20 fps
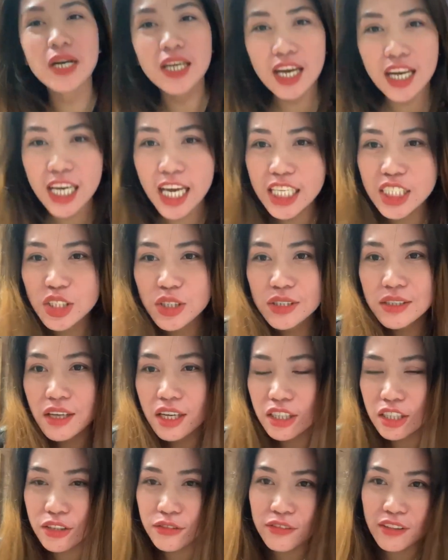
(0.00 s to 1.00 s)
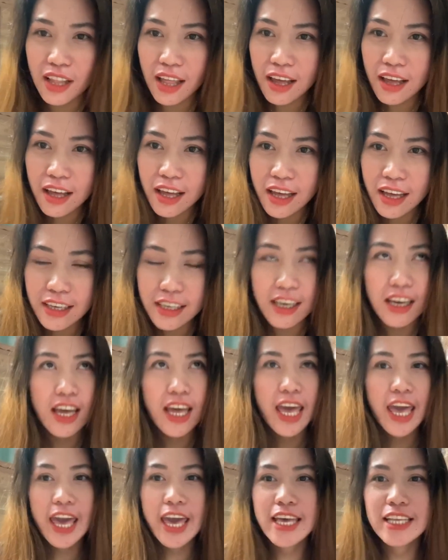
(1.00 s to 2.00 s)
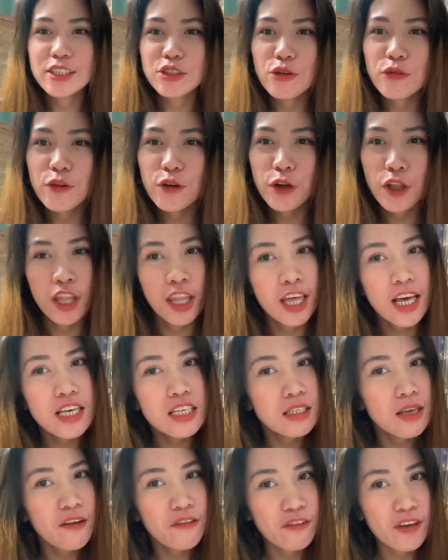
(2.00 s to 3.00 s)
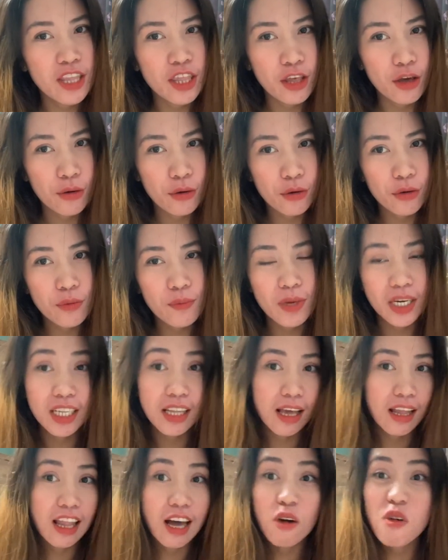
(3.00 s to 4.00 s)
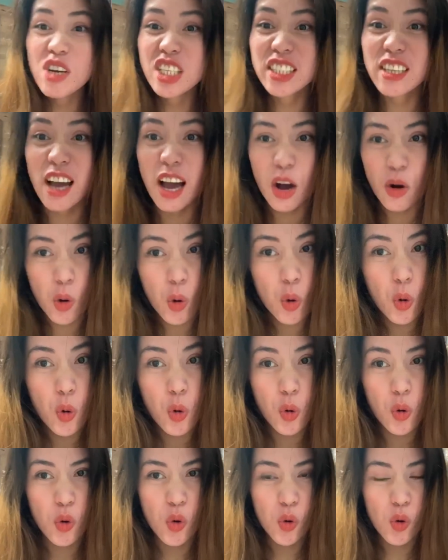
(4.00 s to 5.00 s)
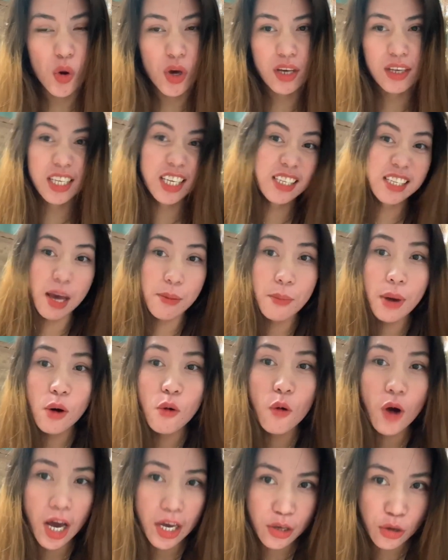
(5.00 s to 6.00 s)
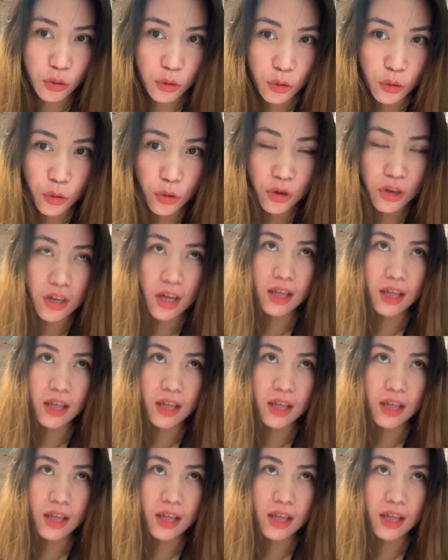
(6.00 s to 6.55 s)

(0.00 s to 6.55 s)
back again to another vlog. And so for today's video, maglalakwatsa ako sasama ko kayo.